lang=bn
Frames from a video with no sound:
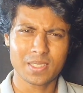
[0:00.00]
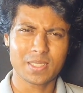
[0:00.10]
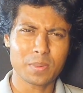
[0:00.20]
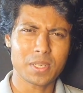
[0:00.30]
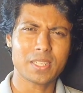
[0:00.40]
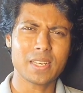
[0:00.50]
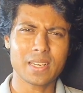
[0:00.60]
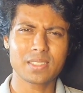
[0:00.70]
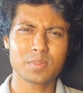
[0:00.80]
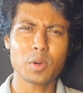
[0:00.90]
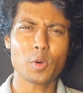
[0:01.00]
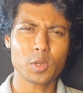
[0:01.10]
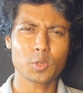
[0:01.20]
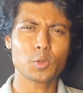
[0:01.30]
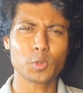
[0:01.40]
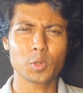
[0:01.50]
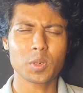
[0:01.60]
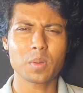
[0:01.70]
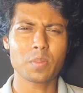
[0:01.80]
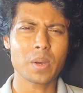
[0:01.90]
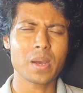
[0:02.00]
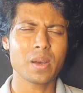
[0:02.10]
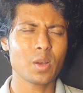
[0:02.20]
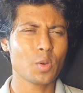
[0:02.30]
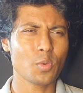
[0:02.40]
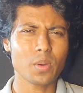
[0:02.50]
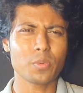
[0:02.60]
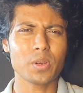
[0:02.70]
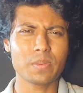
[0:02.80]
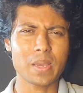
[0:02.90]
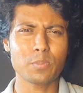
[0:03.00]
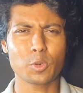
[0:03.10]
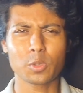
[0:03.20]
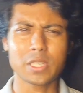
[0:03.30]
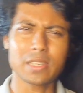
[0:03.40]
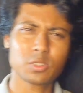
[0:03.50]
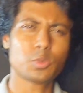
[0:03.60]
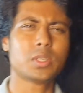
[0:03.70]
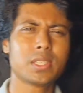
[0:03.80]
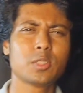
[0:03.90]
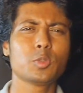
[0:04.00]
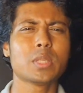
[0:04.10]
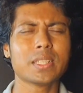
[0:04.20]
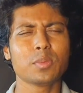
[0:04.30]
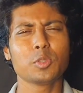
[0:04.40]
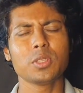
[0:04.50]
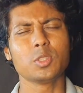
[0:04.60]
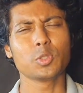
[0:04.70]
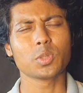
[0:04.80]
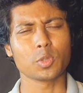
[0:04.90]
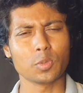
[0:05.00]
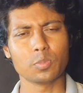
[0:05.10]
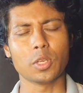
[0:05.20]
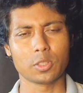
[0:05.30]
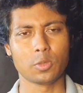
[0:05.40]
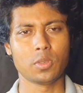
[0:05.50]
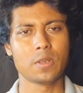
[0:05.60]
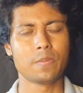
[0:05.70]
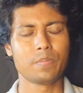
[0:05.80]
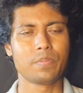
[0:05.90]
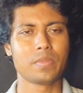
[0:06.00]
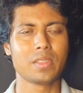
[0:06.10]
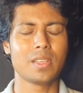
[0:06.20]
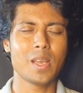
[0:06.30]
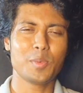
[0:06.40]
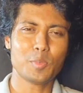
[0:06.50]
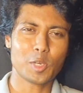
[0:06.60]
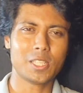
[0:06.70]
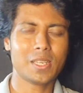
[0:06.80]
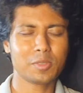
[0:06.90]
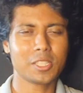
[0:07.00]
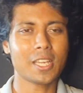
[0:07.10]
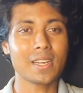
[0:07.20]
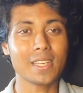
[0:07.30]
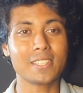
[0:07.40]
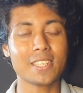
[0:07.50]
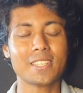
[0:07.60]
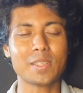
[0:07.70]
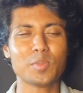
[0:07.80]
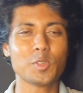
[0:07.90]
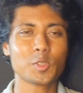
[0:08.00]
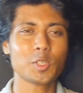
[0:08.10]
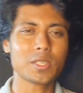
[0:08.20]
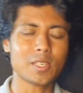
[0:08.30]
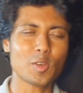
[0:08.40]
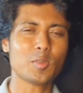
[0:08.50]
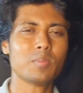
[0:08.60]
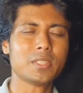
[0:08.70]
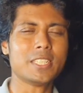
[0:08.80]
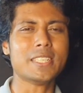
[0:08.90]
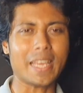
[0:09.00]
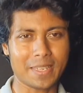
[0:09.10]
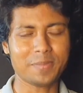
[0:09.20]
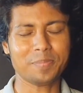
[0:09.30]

সেভেন্টি লাক্স বা ওয়ান কোর বা ওয়ান পয়েন্ট ফাইভ করে চার্জ করে থাকে তো তাদের মধ্যে যিশুসেন গুপ্ত একজন আমি বলে দিলাম যে তার এক্সাক্ট রেমুনেশন কীরকম তিনি নেয়